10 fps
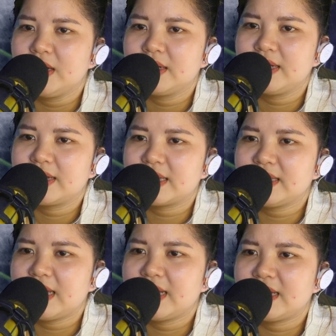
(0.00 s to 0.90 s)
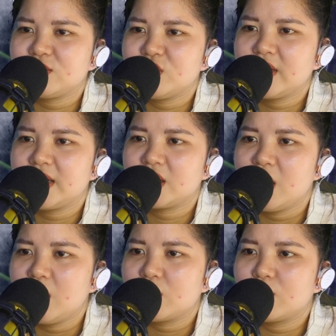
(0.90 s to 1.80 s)
Khi cánh tay này xuất hiện
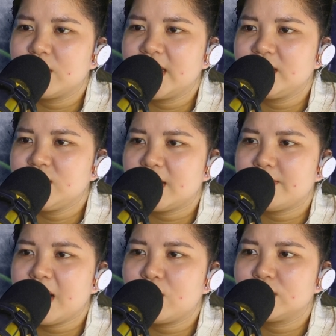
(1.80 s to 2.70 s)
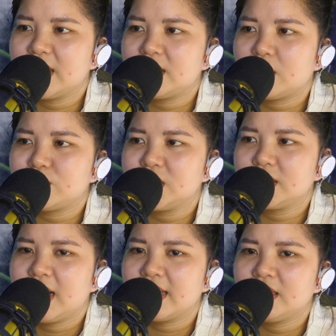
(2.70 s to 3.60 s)
cũng khiến cho ánh mắt của tên tộc
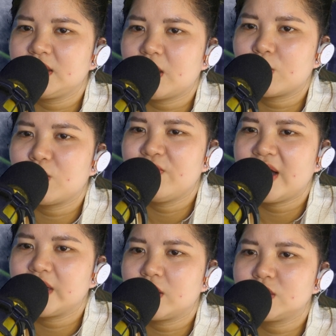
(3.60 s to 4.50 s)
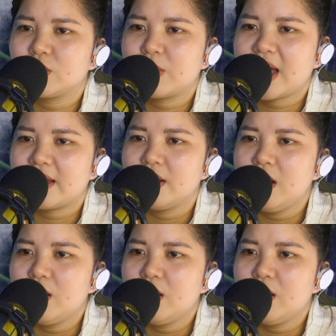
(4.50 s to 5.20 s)
trưởng Hải Tinh tộc cũng phải co rụt lại,